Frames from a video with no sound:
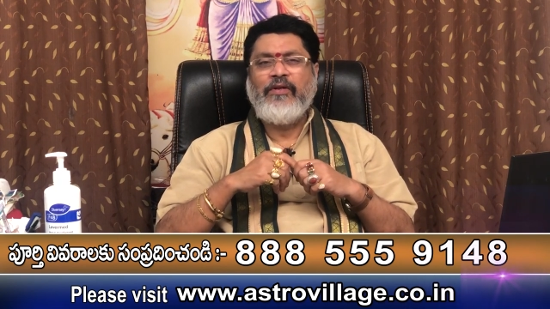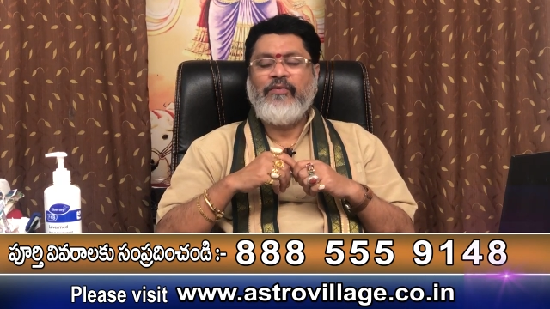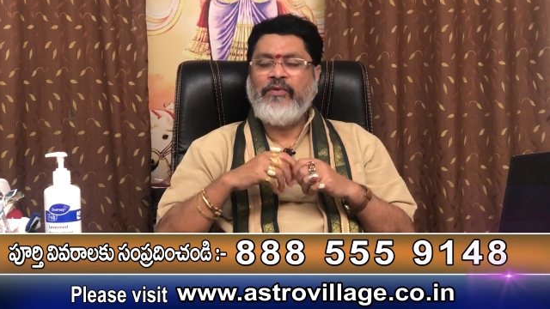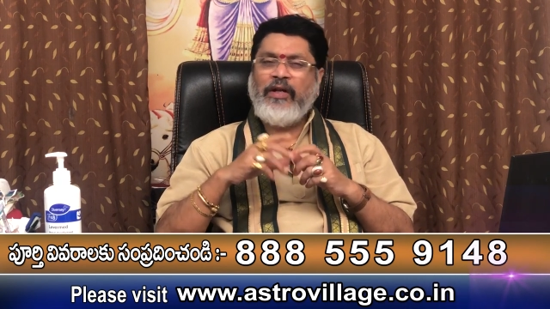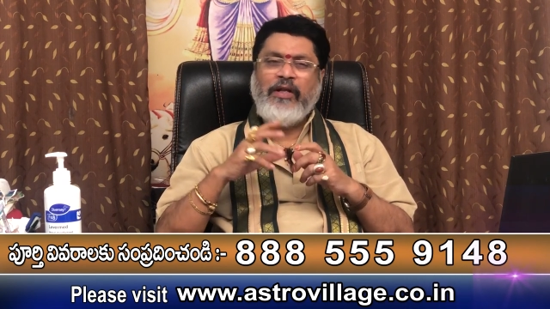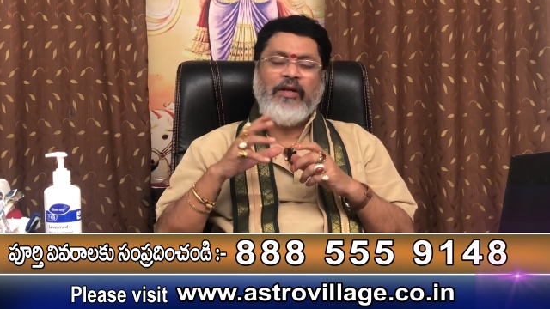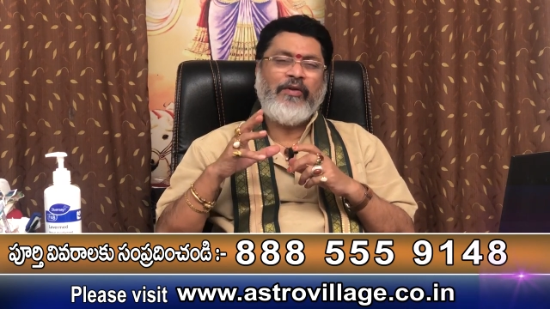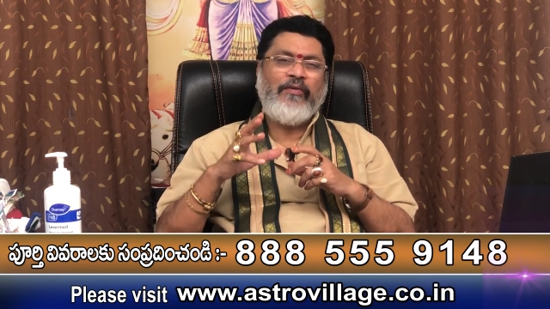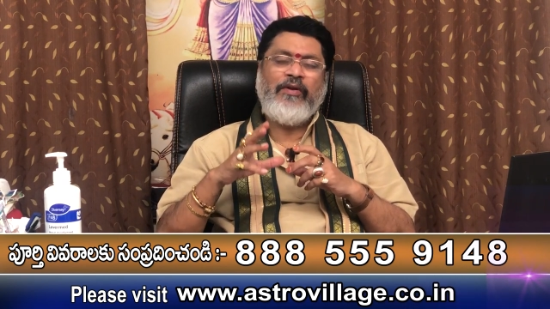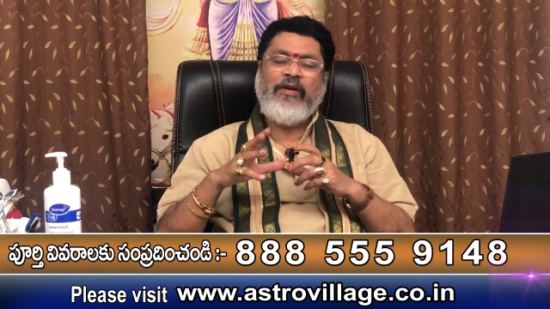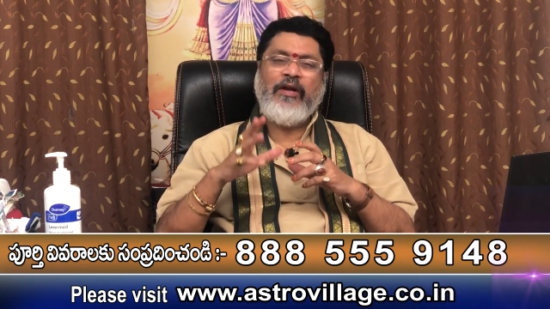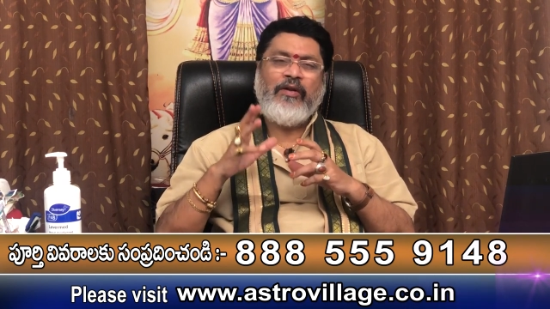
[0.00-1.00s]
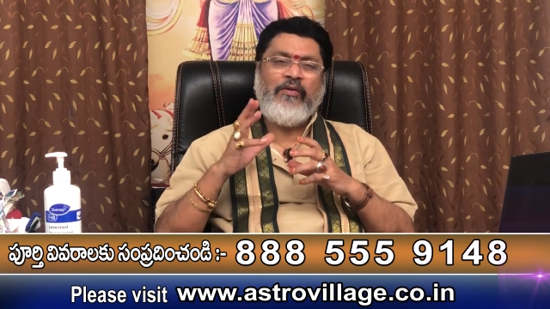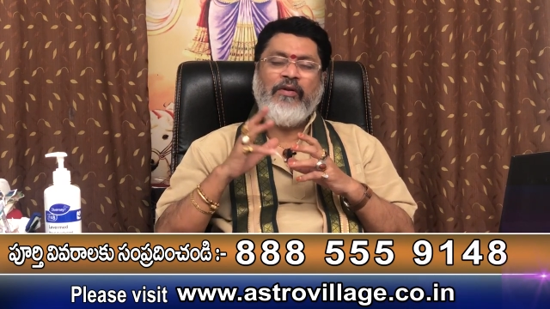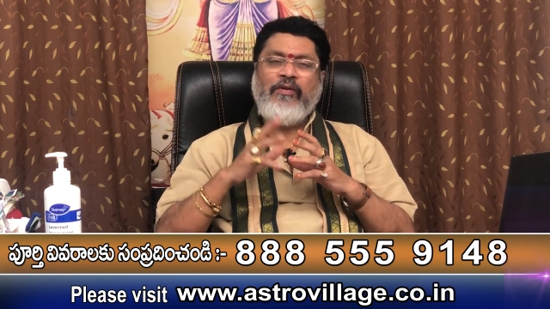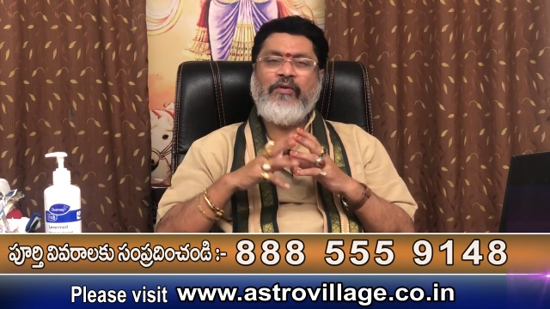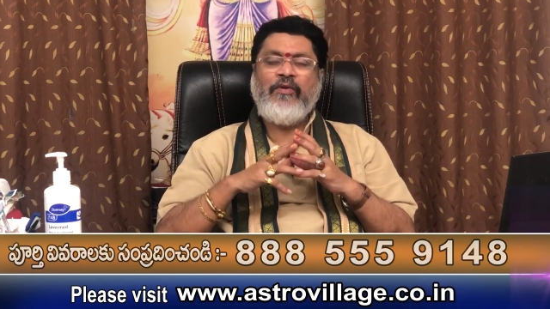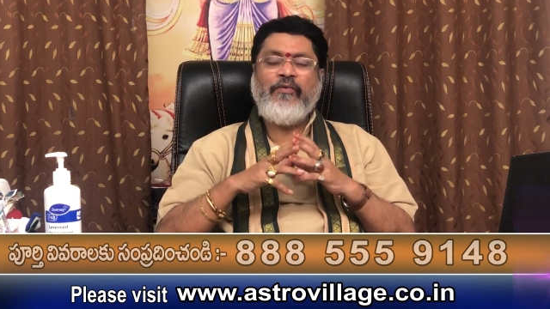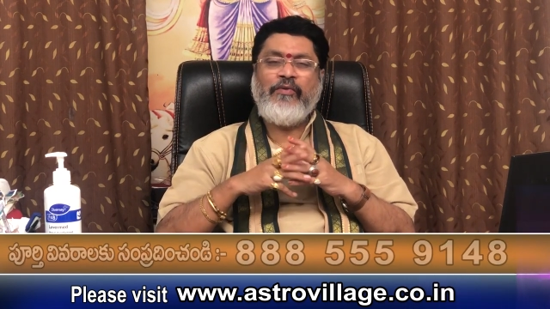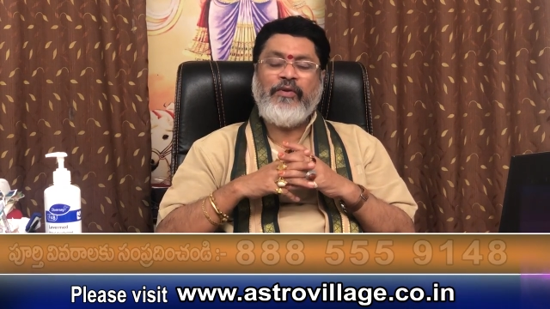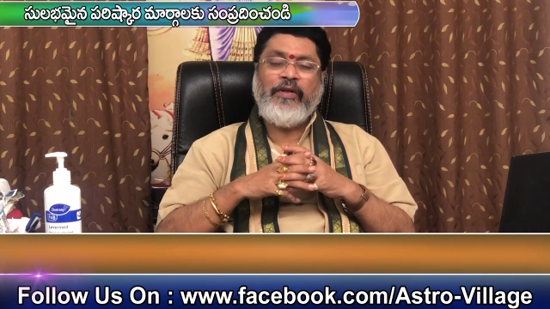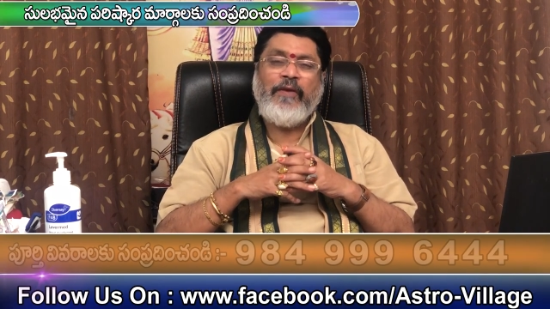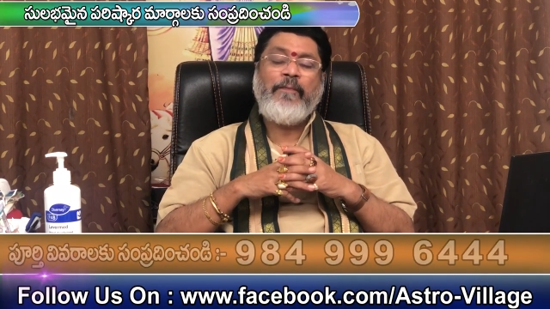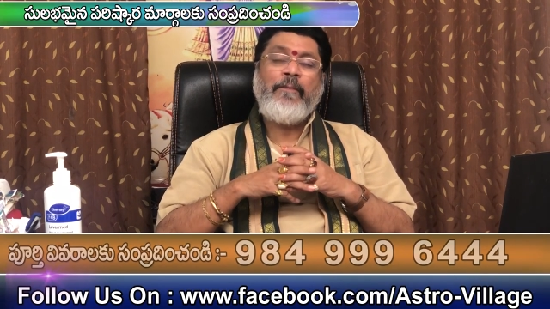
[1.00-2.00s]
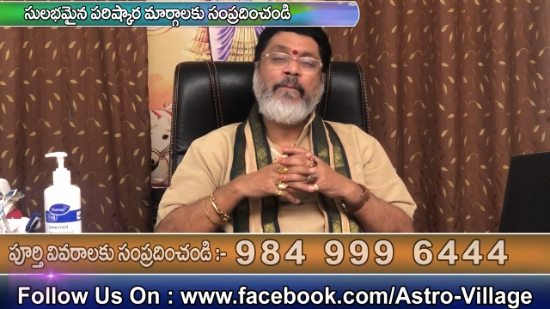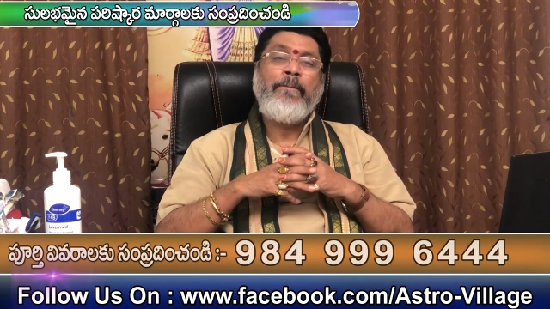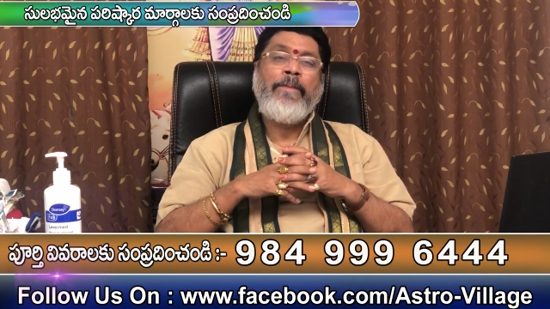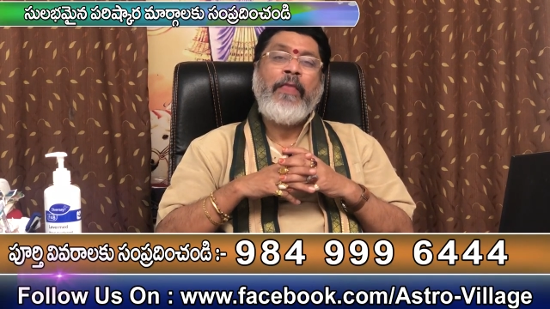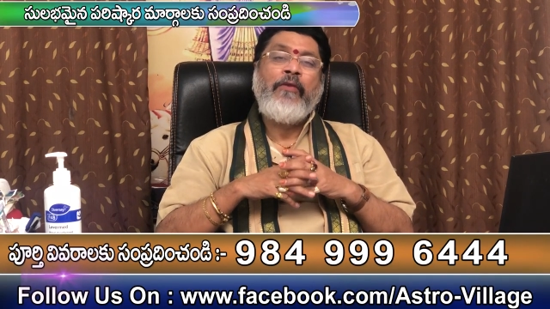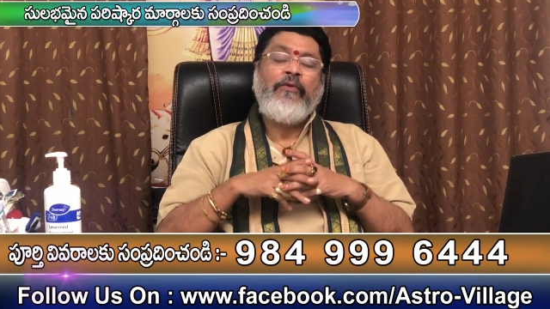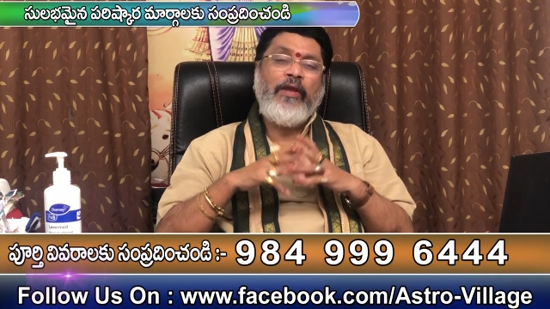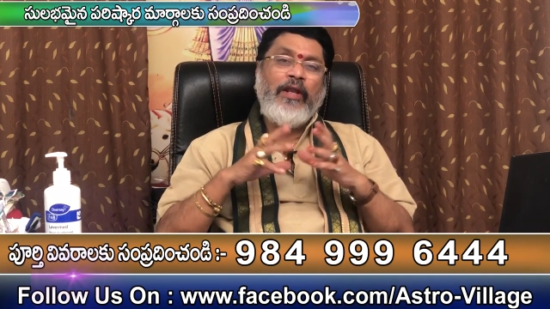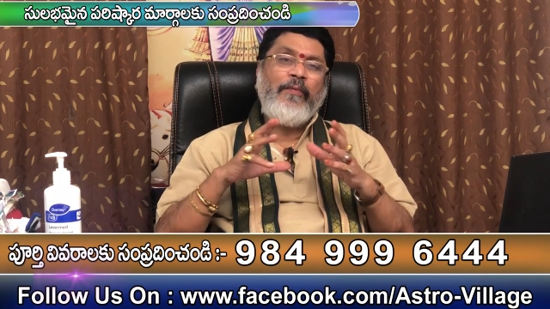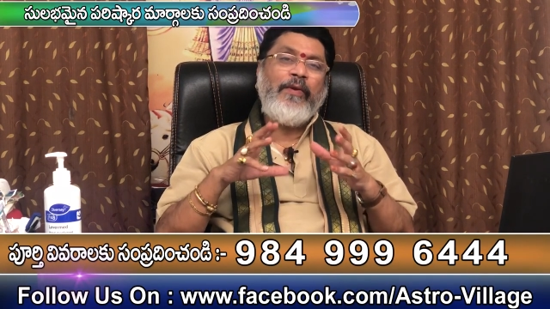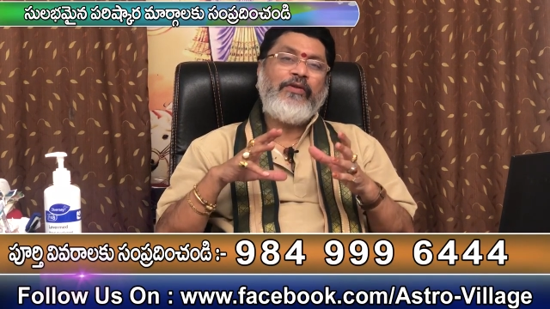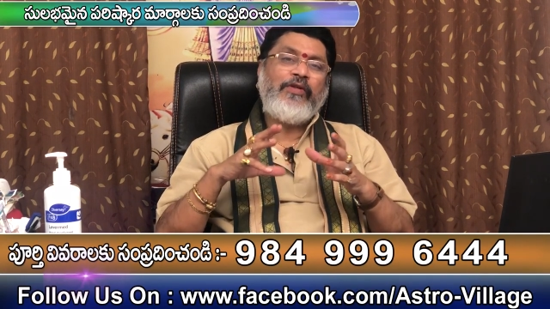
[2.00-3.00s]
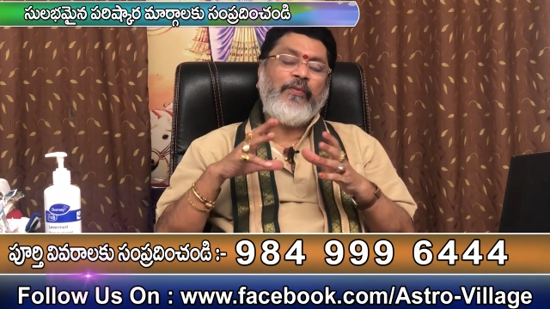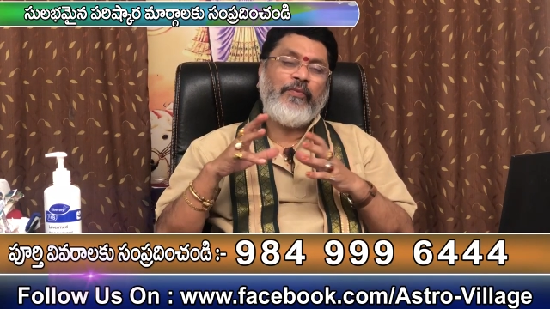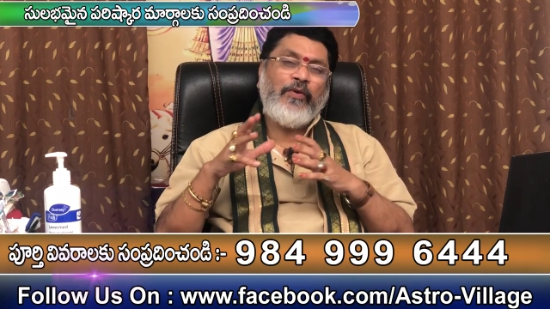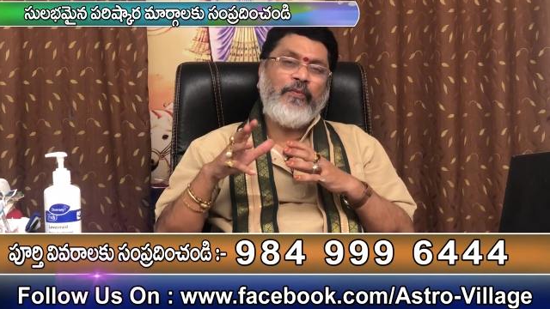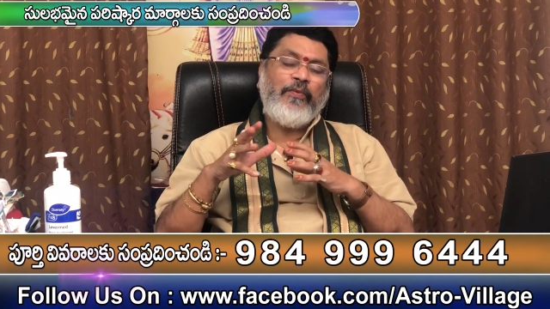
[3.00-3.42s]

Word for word: ఉంటాడుగా రవి యొక్క అనుగ్రహం కూడా ఉంటుంది సో ఇలా మనం చెప్పుకుని